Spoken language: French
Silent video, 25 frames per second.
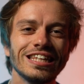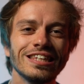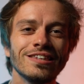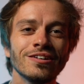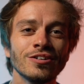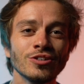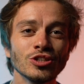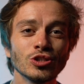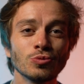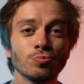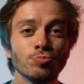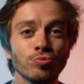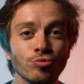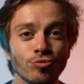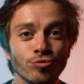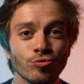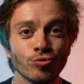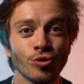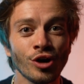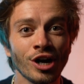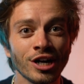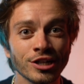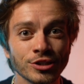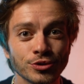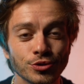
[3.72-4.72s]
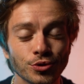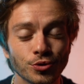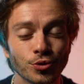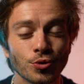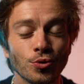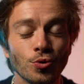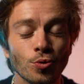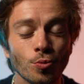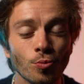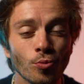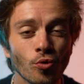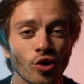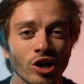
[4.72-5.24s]
guidance pour voir ce que
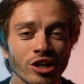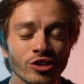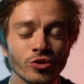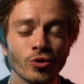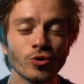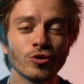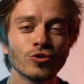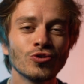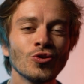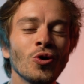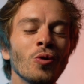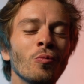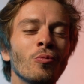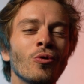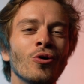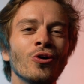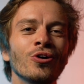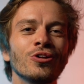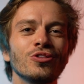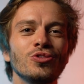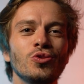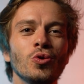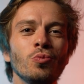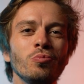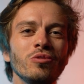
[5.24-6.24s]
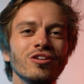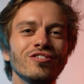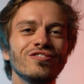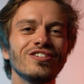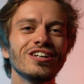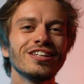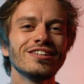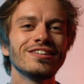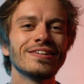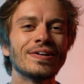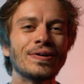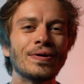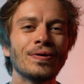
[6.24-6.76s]
le mois d'octobre
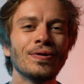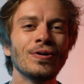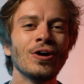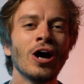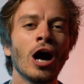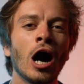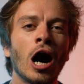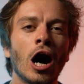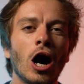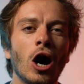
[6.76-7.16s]
2021